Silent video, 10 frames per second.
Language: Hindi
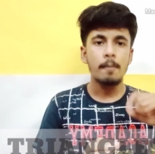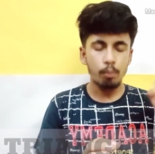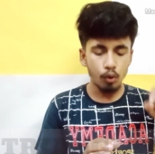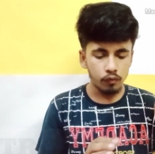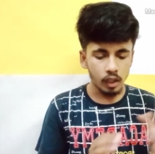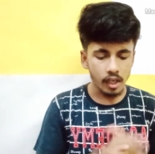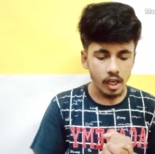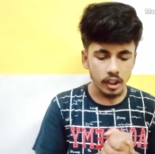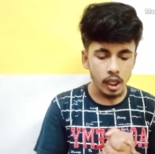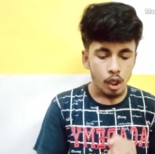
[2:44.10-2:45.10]
प्रूफ करना
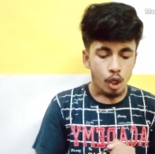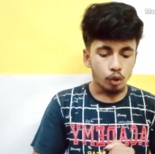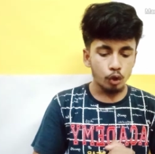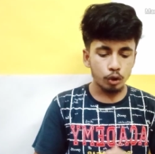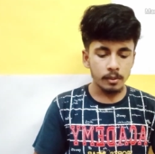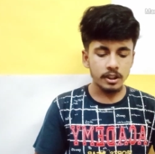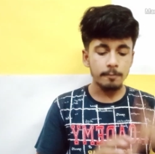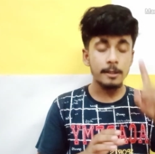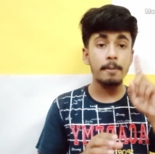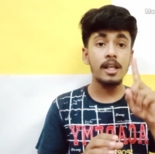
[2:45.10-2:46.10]
रहता है तो उसमें
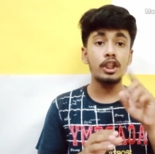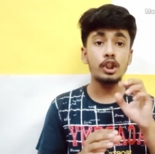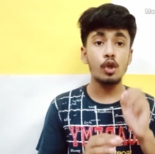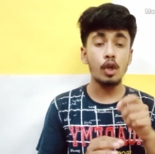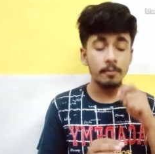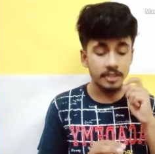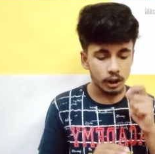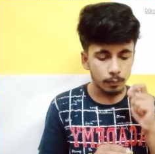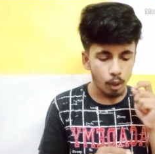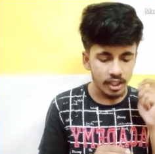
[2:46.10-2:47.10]
सबसे पहले थ्योरम
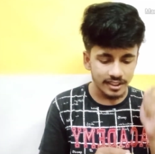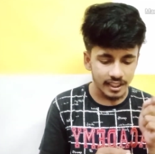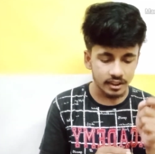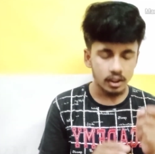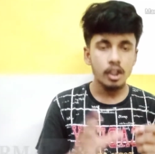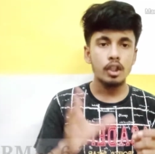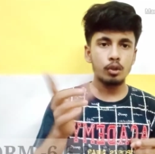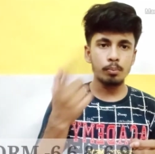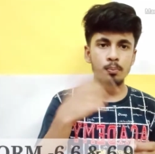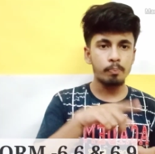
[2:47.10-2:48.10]
सिक्स पॉइंट सिक्स
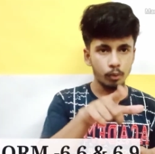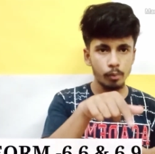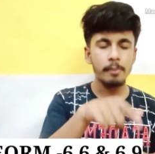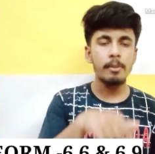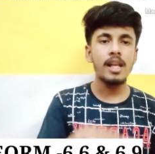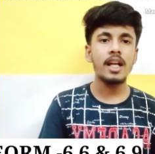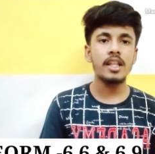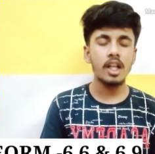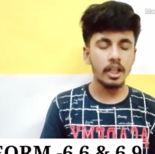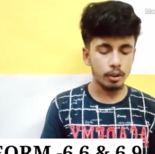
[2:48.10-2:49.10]
तुम तुम्हें मिलेगा
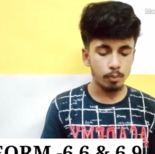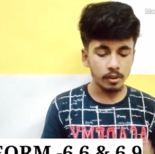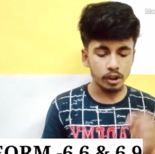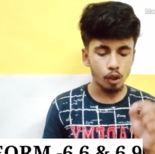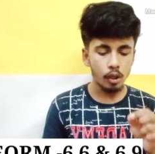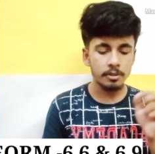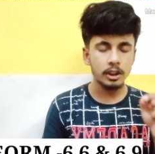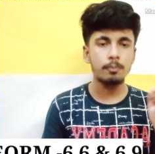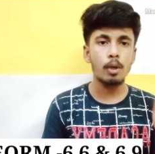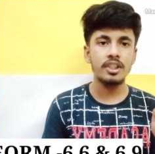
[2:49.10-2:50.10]
देखना टेक्स्ट बुक में थ्योरम
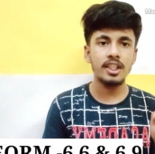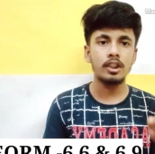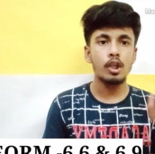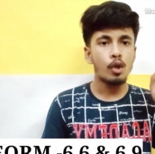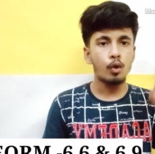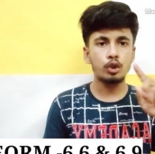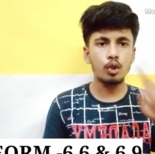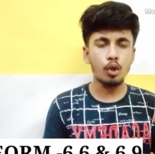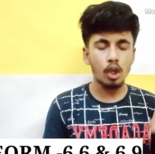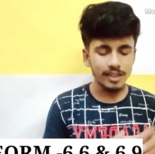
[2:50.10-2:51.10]
सिक्स पॉइंट सिक्स
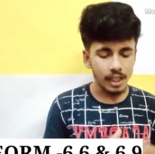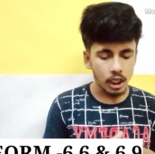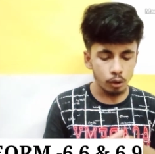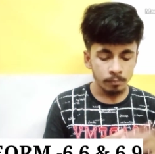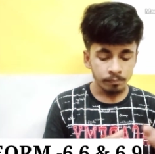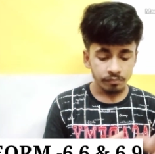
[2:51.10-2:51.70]
उसको क्रॉस लगा दो